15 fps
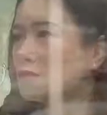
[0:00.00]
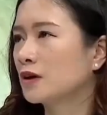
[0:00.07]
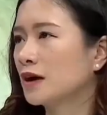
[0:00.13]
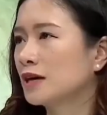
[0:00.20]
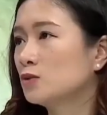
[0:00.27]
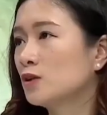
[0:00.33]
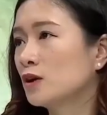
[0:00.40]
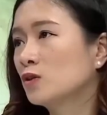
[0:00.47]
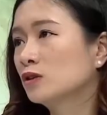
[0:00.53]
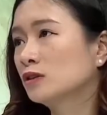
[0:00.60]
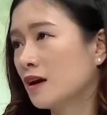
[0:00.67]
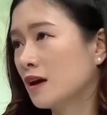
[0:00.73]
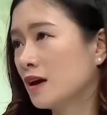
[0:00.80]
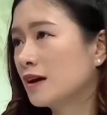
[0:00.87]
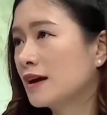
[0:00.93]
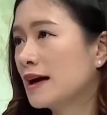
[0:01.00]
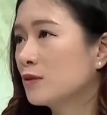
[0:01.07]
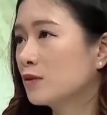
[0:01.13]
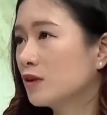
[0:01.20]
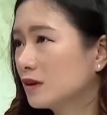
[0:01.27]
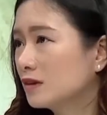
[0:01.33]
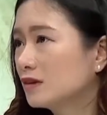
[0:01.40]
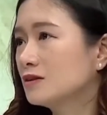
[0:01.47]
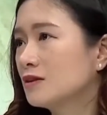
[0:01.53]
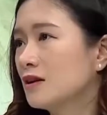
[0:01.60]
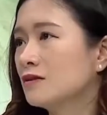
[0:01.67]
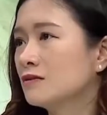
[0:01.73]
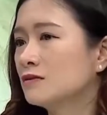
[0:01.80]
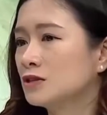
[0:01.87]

trưởng khách du lịch quốc tế cao nhất ở,